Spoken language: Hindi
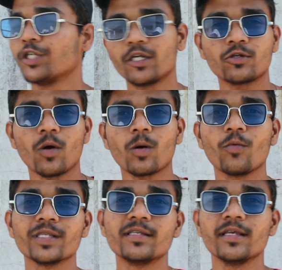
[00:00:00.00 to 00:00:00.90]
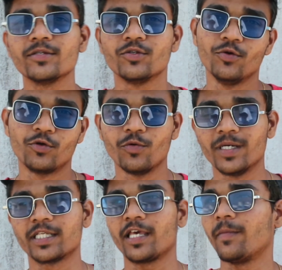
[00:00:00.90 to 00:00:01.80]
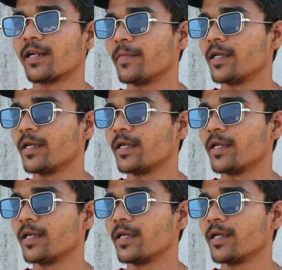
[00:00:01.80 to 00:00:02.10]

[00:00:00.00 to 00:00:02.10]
टिकटॉक वर्सेस यूट्यूबर्स के बारे